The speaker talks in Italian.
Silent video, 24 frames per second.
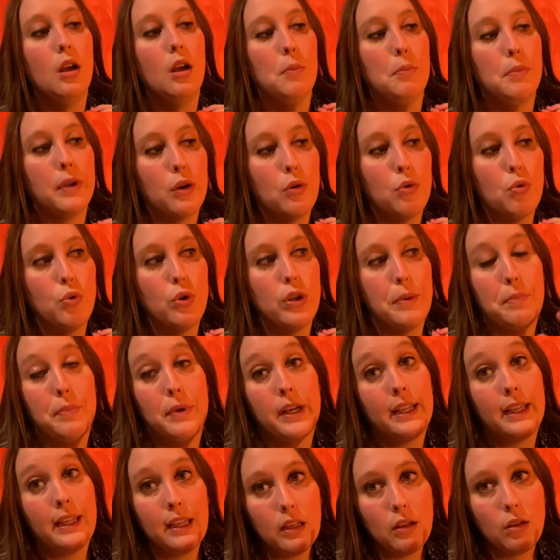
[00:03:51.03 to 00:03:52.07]
Per cui
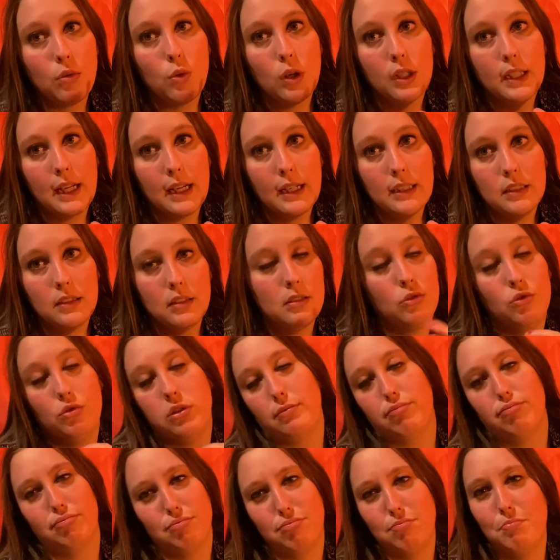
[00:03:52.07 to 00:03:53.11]
per chi,
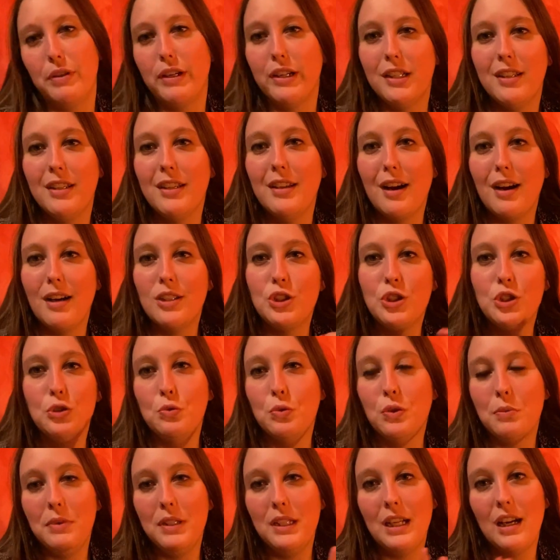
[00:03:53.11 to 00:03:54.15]
cioè, per chi ha
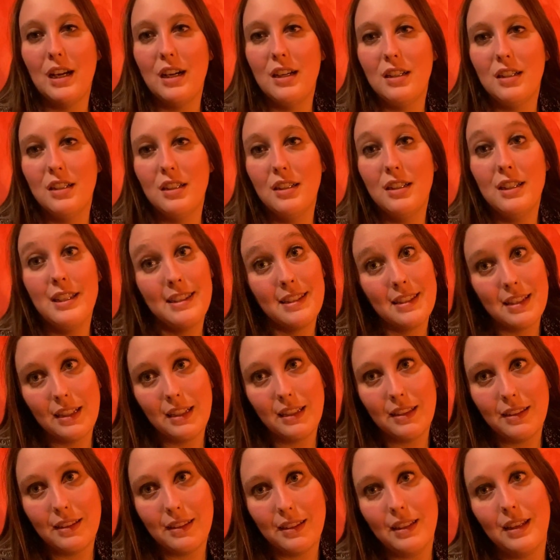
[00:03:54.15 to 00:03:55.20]
5.000 eh,
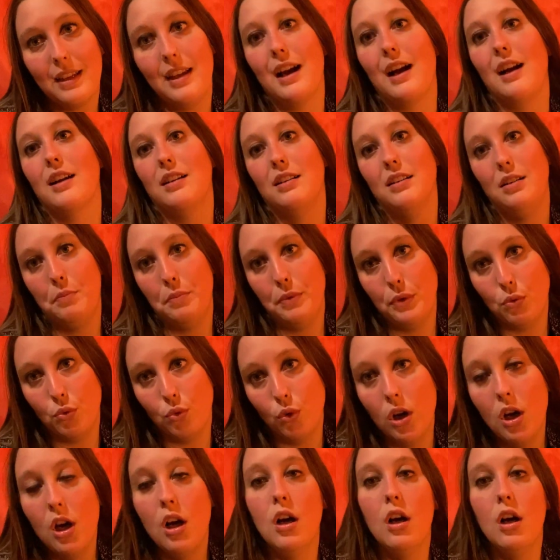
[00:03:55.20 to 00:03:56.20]
iscritti e anche di più,